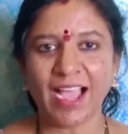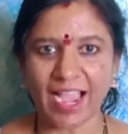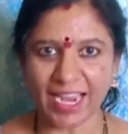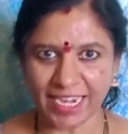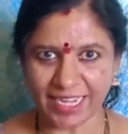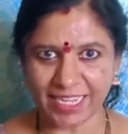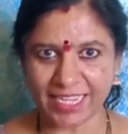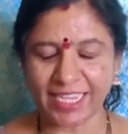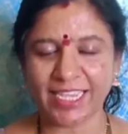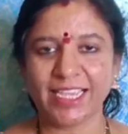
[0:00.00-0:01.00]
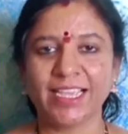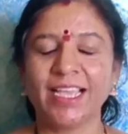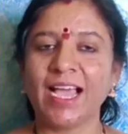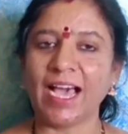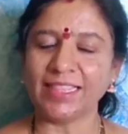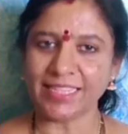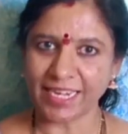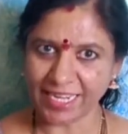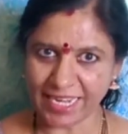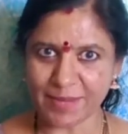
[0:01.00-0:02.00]
హాయ్ అండి
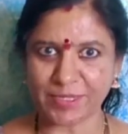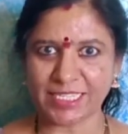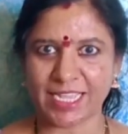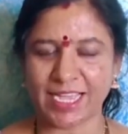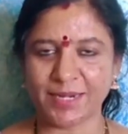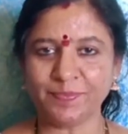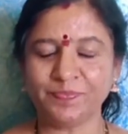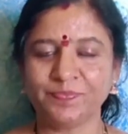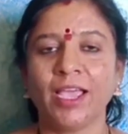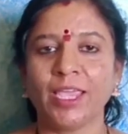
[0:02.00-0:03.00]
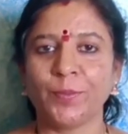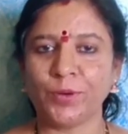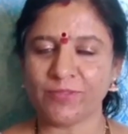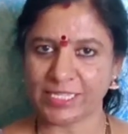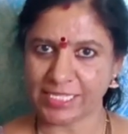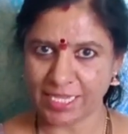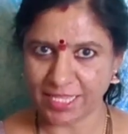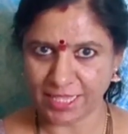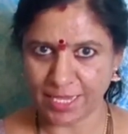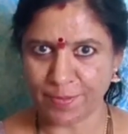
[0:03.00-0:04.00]
అందరికీ నమస్కారం ఇప్పుడు
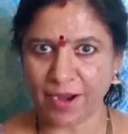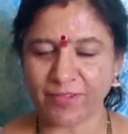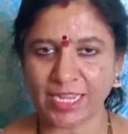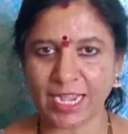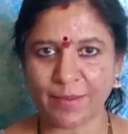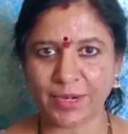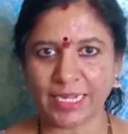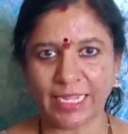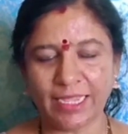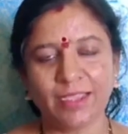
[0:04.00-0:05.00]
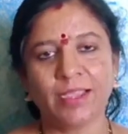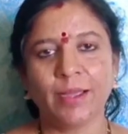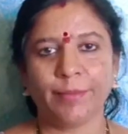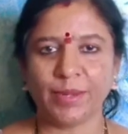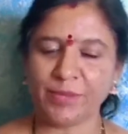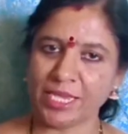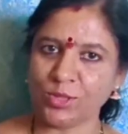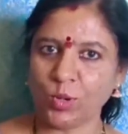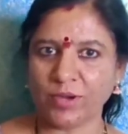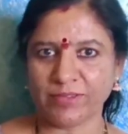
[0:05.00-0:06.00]
వచ్చేది దీపావళి కాబట్టి మనం
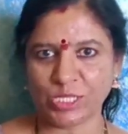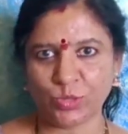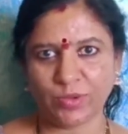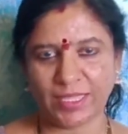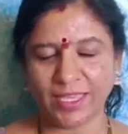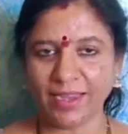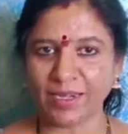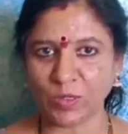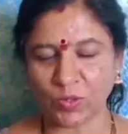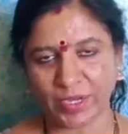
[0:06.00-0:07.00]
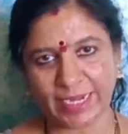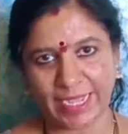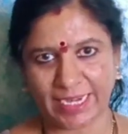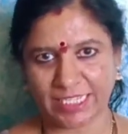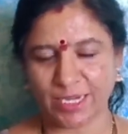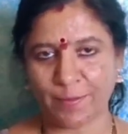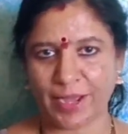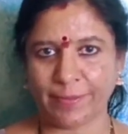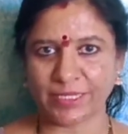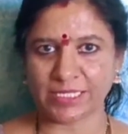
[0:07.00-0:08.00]
ఏదో ఒక వస్తువు అయితే ఇంట్లోకి డెకరేషన్
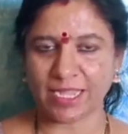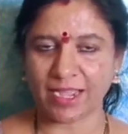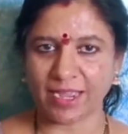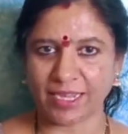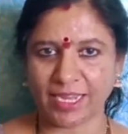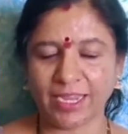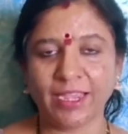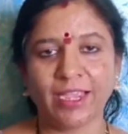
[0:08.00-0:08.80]
పర్పస్గా కానీ